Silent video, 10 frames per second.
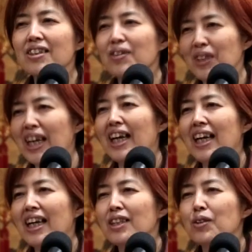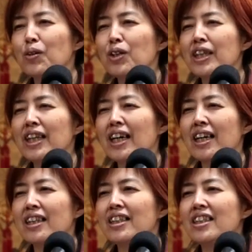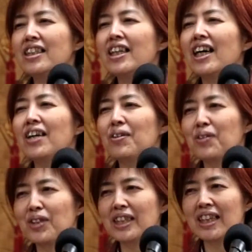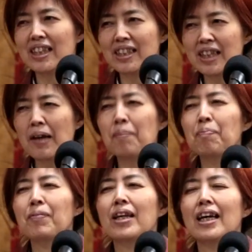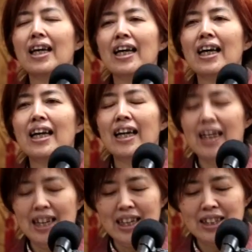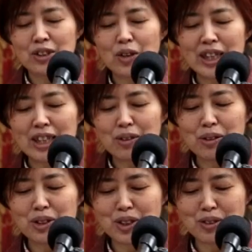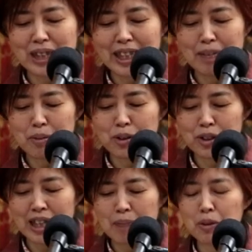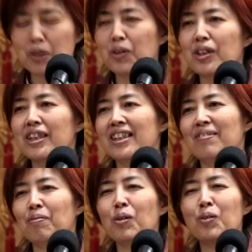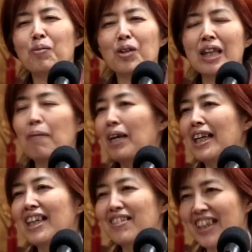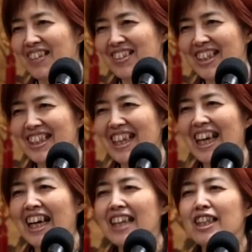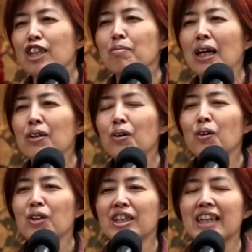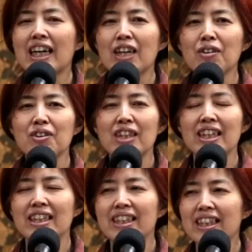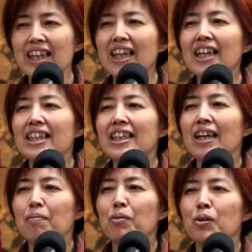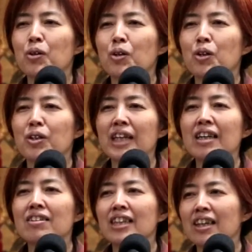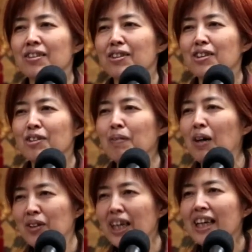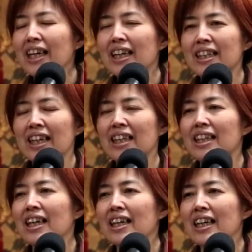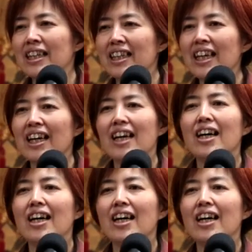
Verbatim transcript: す」とね、そう言いながら死に絶えようとしたんですね。それで年春はねもう矢ももうたまらなくなるんですね。で馬の方に駆け寄っていって、もう亡くなる馬をね抱きかかえて